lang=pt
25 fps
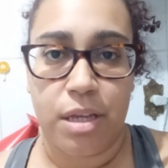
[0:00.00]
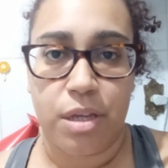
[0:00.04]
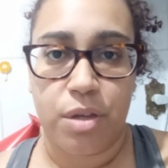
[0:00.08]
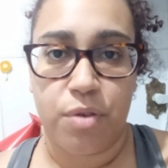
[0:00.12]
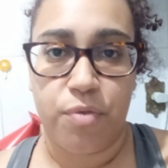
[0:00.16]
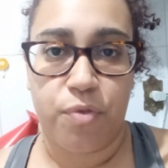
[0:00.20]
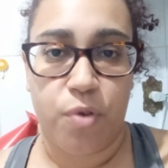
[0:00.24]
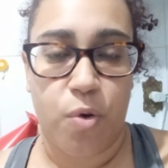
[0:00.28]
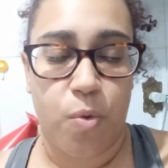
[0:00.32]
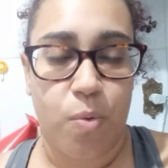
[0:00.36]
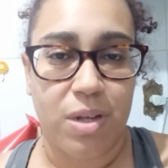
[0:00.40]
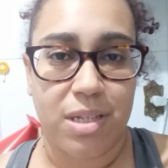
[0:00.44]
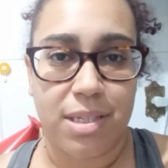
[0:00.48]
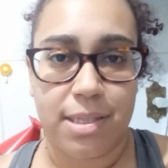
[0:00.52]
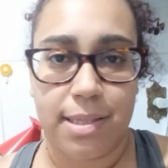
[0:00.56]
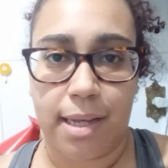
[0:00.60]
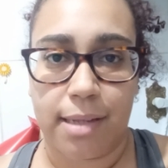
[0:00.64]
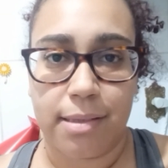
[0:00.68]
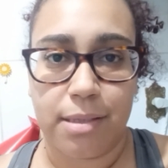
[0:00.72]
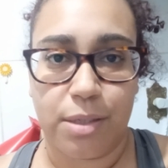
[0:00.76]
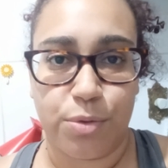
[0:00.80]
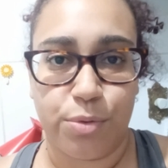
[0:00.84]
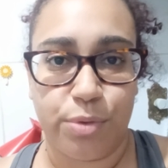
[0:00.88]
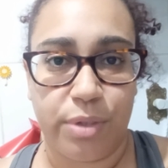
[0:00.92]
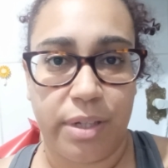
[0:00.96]
Que foi um
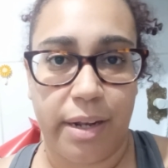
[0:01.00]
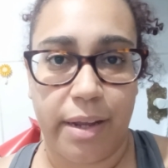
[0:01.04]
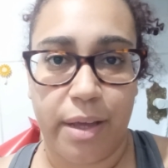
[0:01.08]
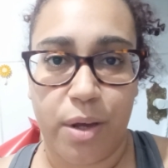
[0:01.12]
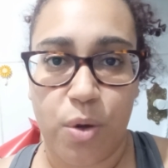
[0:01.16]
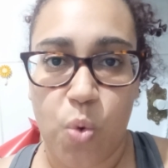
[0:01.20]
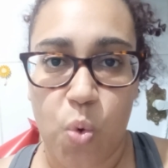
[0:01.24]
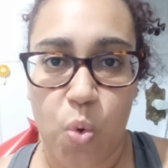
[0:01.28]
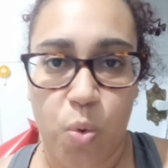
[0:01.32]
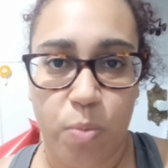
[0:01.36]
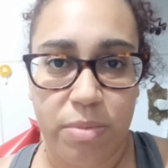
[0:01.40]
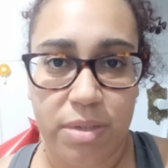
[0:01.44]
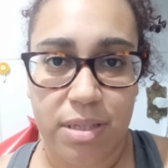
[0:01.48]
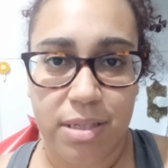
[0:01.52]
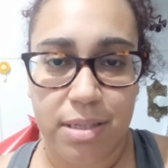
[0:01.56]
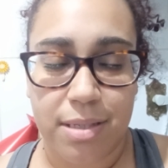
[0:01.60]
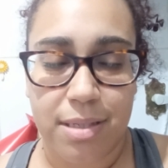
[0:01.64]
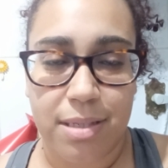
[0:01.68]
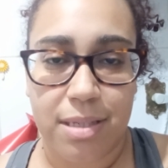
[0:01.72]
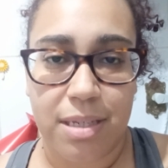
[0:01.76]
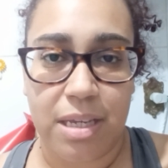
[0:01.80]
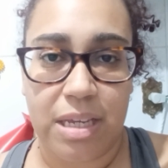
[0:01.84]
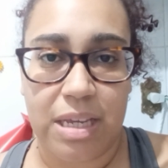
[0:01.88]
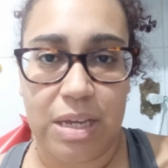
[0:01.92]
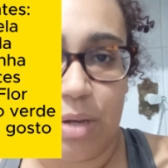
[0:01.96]
assadão de legumes,
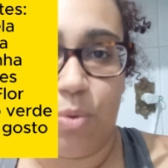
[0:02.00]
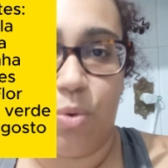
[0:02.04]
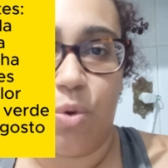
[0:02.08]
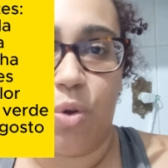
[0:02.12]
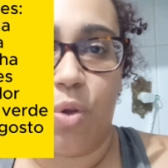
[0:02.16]
assim. Eu